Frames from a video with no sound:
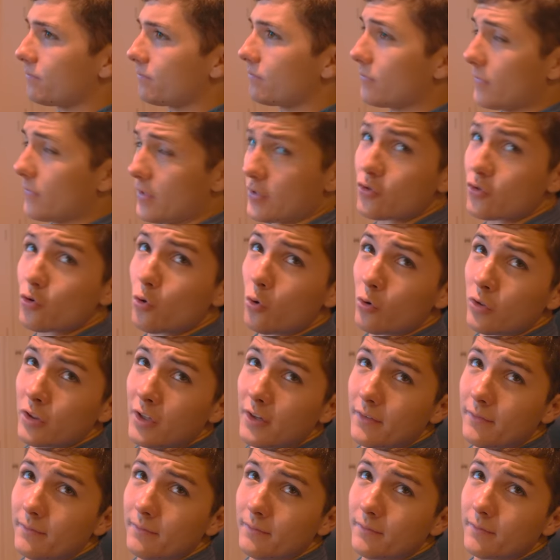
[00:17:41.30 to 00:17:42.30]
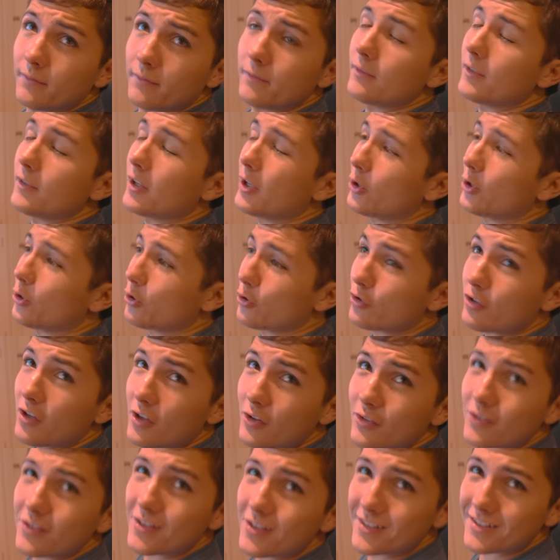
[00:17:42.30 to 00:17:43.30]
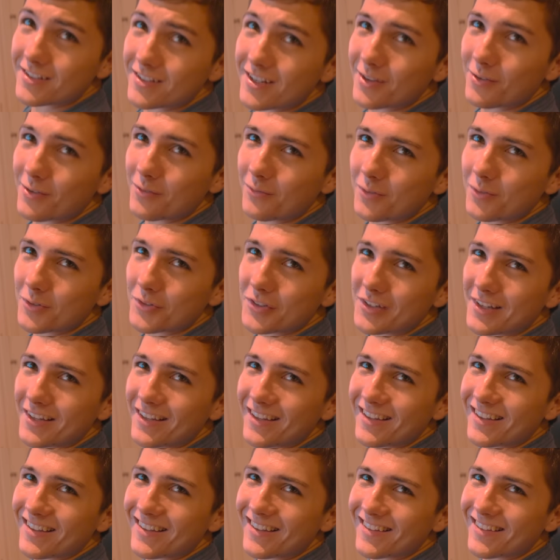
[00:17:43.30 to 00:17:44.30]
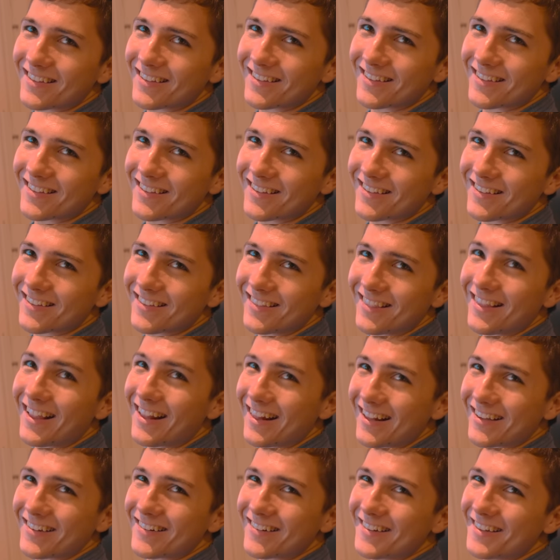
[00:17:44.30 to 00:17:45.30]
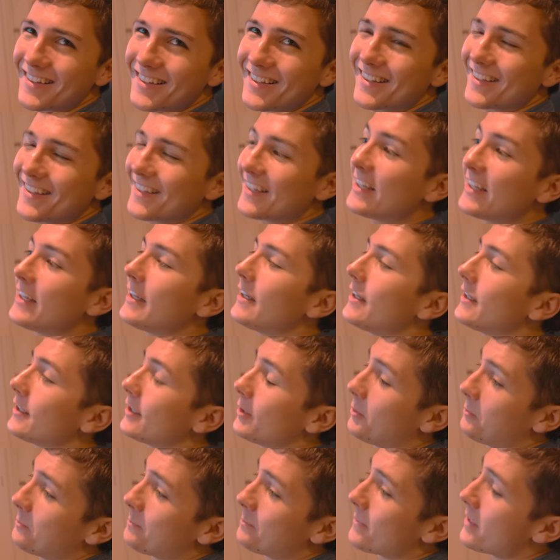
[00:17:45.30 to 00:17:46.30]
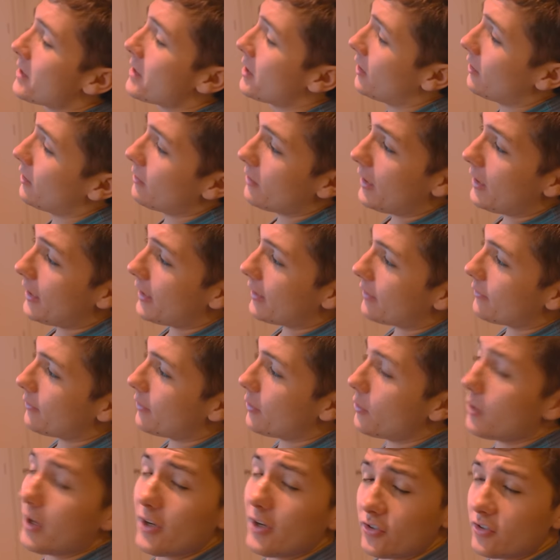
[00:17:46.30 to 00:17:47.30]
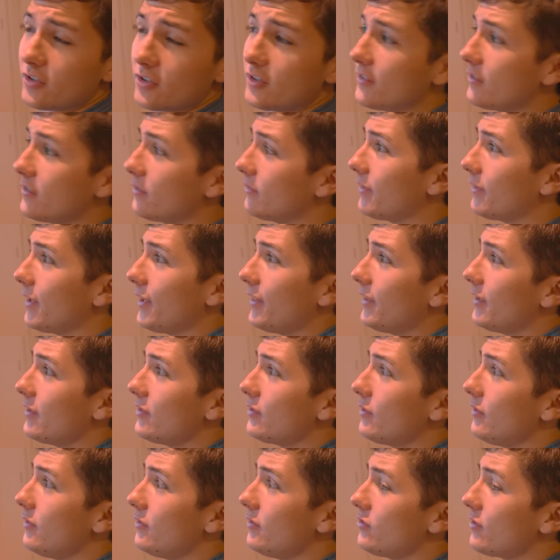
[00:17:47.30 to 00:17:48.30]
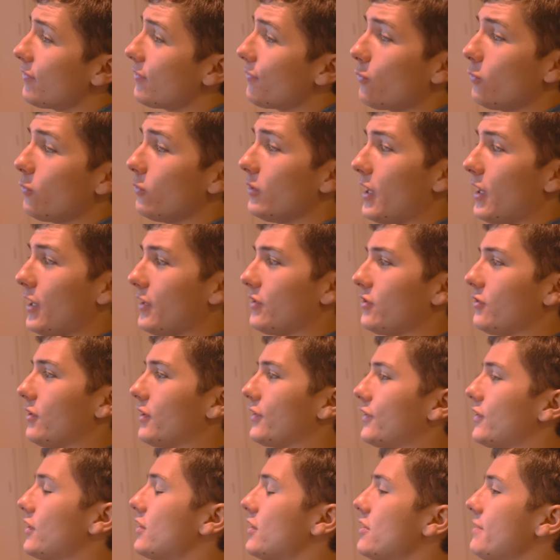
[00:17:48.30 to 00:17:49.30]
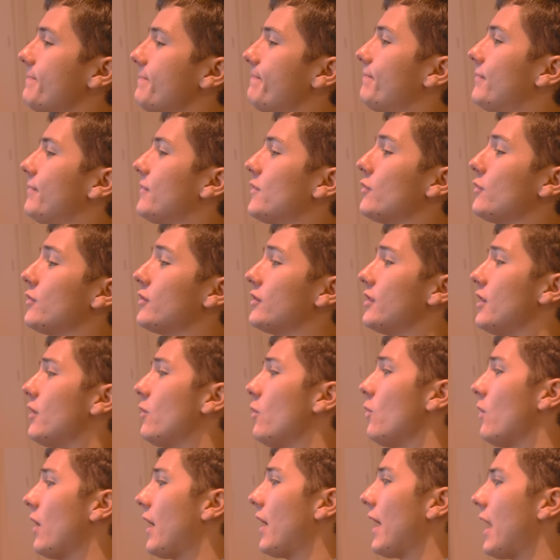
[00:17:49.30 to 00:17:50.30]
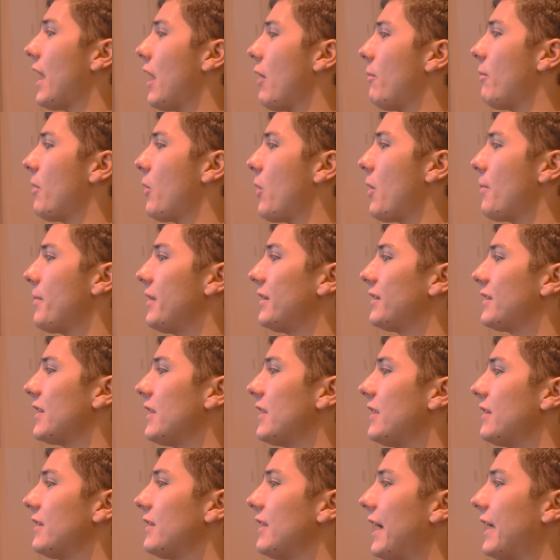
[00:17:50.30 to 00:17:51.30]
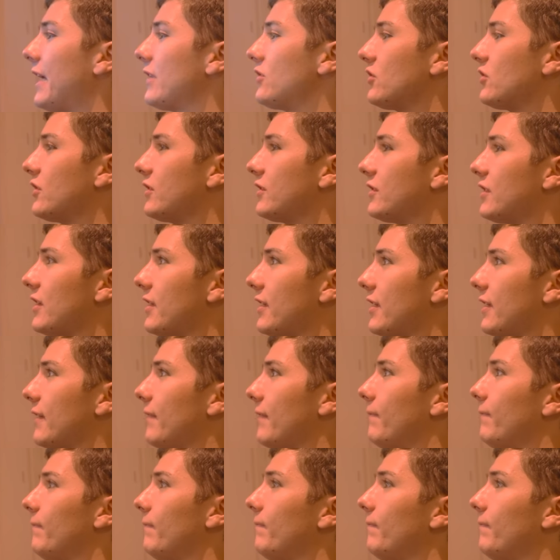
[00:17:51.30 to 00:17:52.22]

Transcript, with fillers: Escuta, eu tô sendo sincero com você. Tô escutando. Entendeu? Então, cara, eu acho que você não vai ter dificuldade. Eu acho que se você ir com calma, com a mentalidade que você